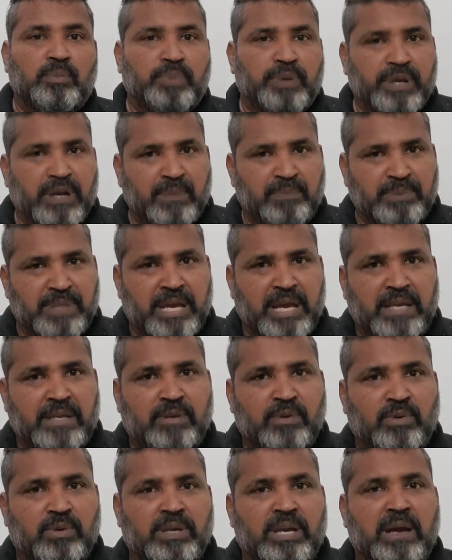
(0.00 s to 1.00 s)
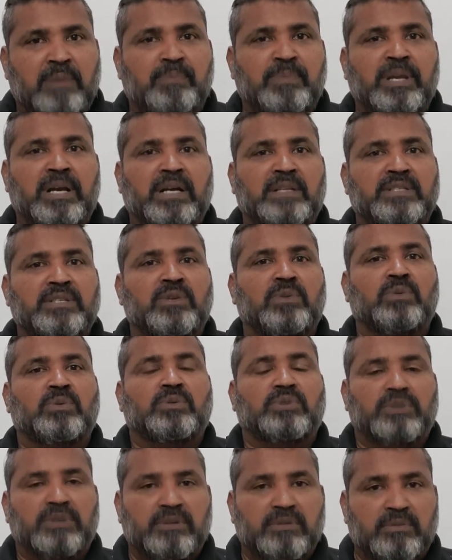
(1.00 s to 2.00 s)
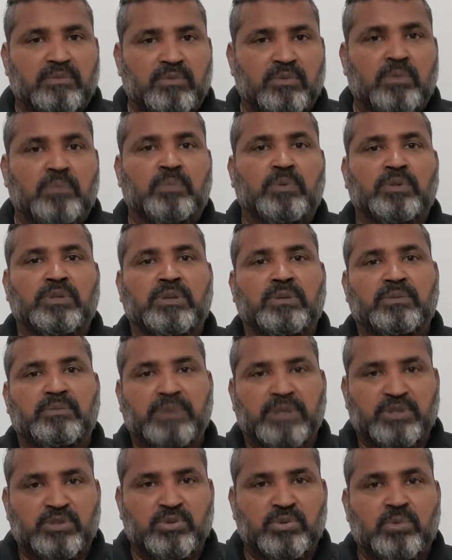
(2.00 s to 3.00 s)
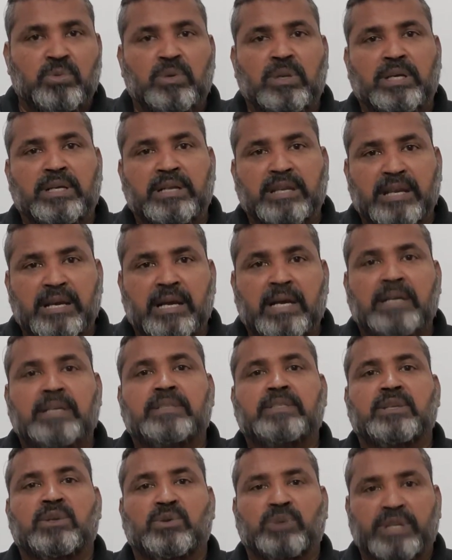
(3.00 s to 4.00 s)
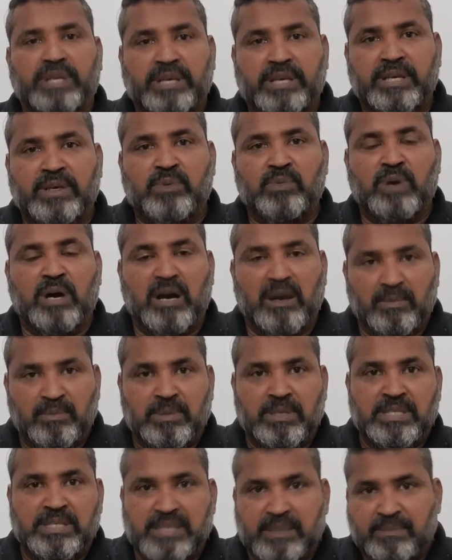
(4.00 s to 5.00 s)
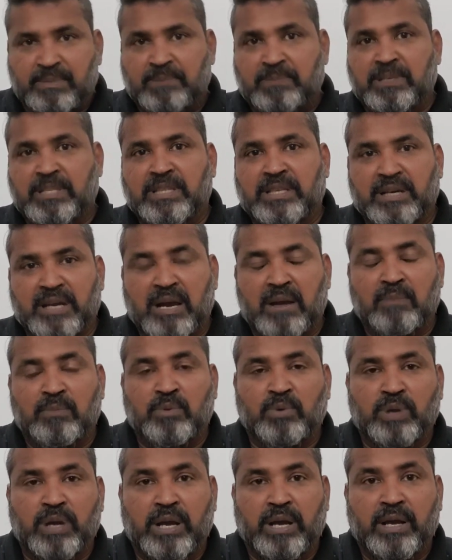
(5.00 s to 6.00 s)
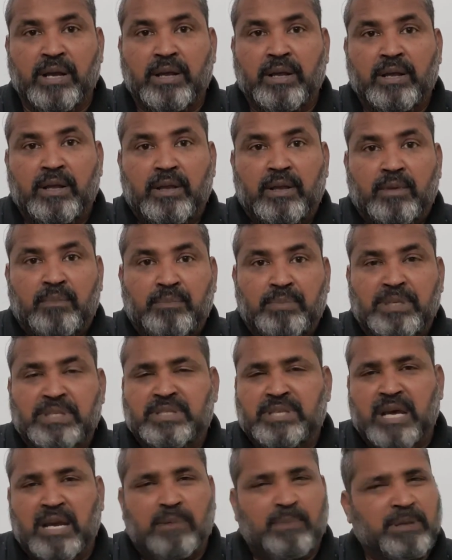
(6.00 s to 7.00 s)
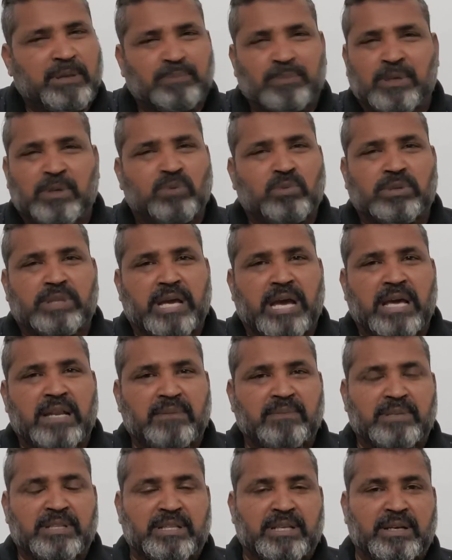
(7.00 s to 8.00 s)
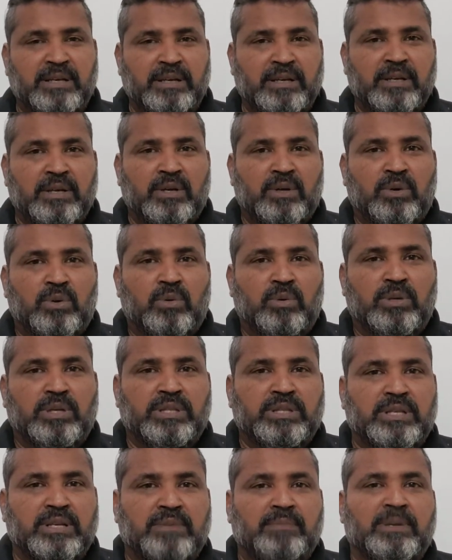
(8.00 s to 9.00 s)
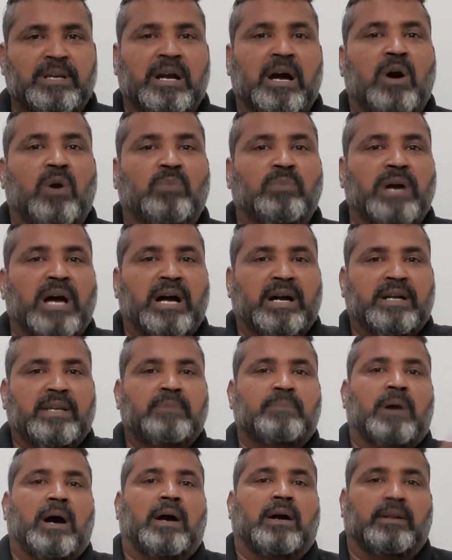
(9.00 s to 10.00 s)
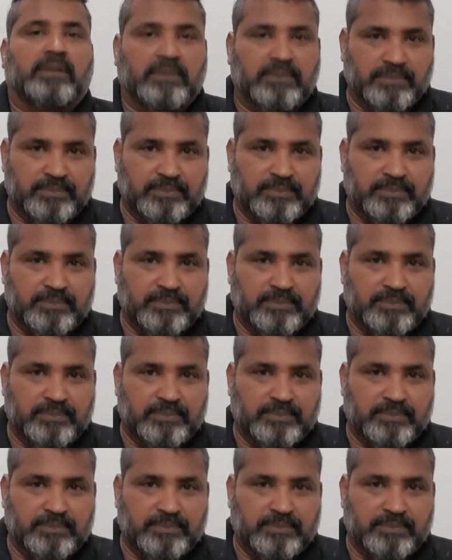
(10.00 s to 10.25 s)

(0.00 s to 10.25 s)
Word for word: फिर आप तैयारी हो गई आपने कहा चलो वो बुद्ध भिक्षु को लगने लगा कि चलो ठीक ही हुआ अब इससे भी बेहतर काम हो रहा है बीस साल बाद बिल्कुल तैयारी में थे और इतने में गांव में आ गई बाढ़